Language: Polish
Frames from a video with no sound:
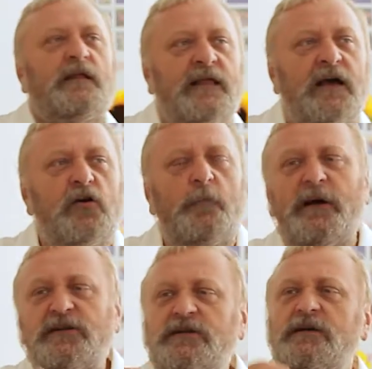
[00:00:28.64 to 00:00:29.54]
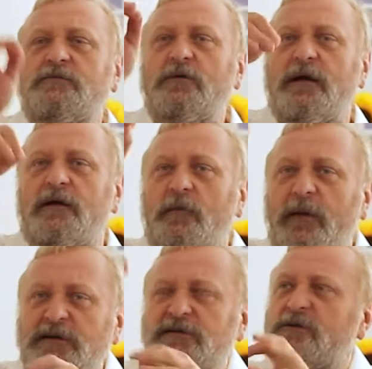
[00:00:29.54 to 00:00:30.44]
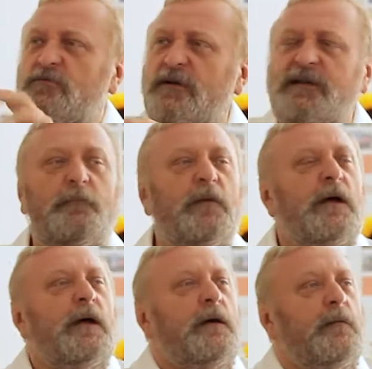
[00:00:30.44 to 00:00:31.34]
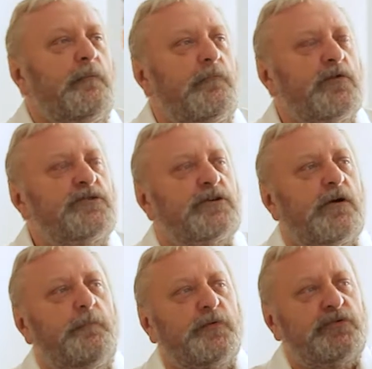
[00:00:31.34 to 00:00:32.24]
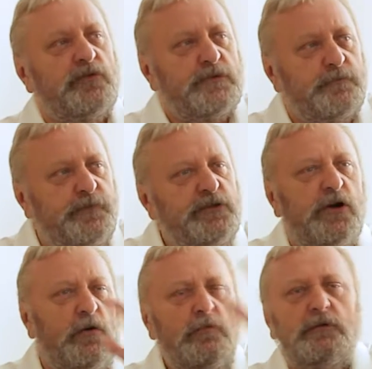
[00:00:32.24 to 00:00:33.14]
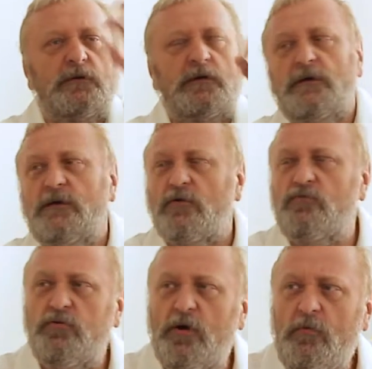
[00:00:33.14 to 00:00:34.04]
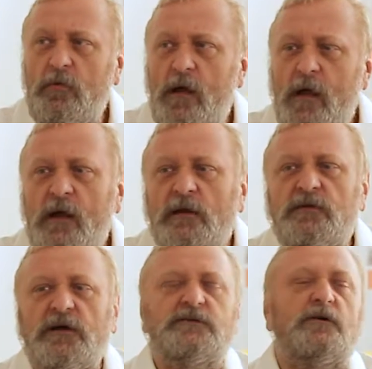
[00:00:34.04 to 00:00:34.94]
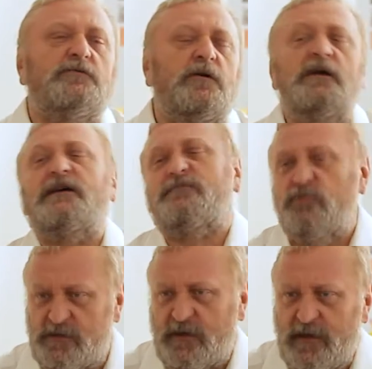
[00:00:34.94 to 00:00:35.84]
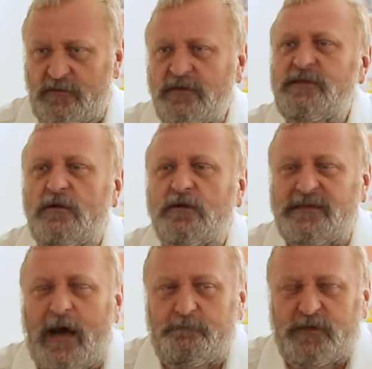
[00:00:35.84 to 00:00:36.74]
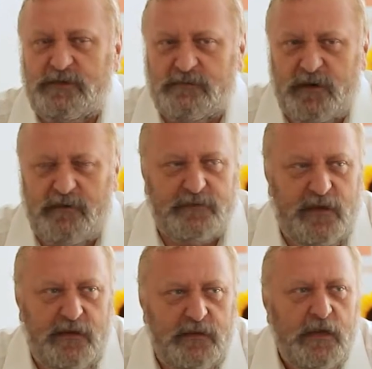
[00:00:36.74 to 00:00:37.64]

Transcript: Te kropeczki, które, robaczki, które tam mądrzy kompozytorzy piszą i notują, to, jest, to nie jest muzyka, to jest tylko zapis, prawda?